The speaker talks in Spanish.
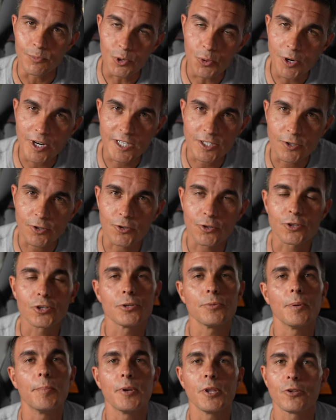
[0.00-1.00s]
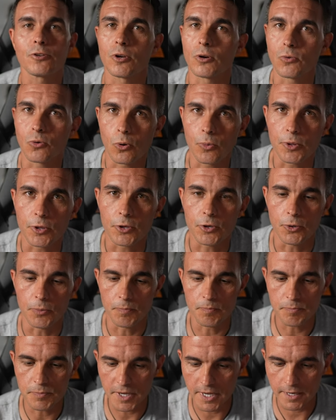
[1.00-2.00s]
Muy buenas a todos y bienvenidos a un nuevo vídeo.
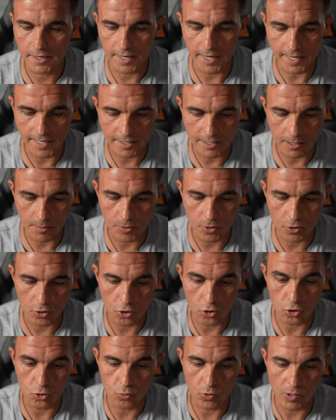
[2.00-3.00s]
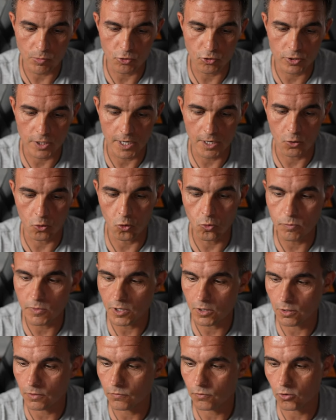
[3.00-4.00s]
Bien, en este vídeo os voy a mostrar un
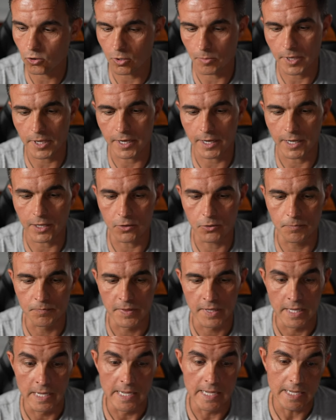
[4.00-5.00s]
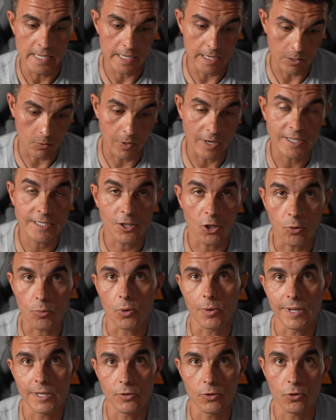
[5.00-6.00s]
micrófono que me ha llegado el cual he estado
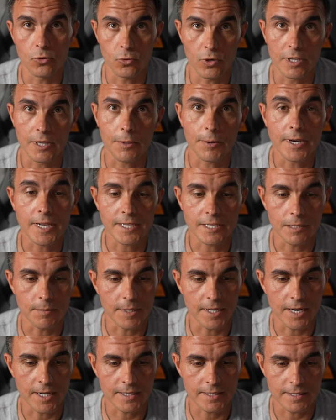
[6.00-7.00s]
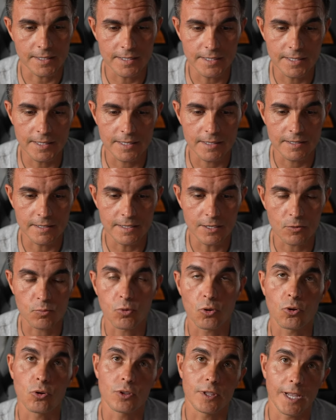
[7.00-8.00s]
probando durante varias semanas y ya os
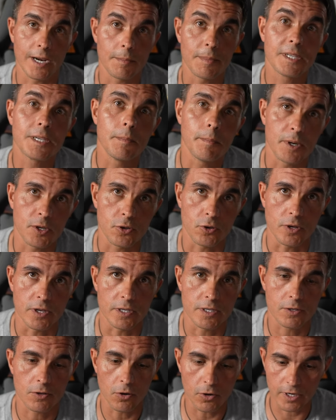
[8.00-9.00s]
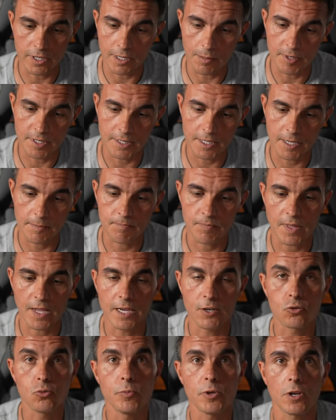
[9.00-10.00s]
puedo contar mis impresiones. Concretamente
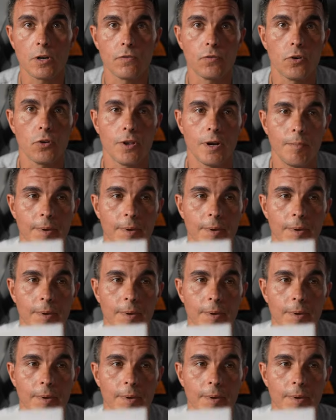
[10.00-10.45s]
es un micrófono de la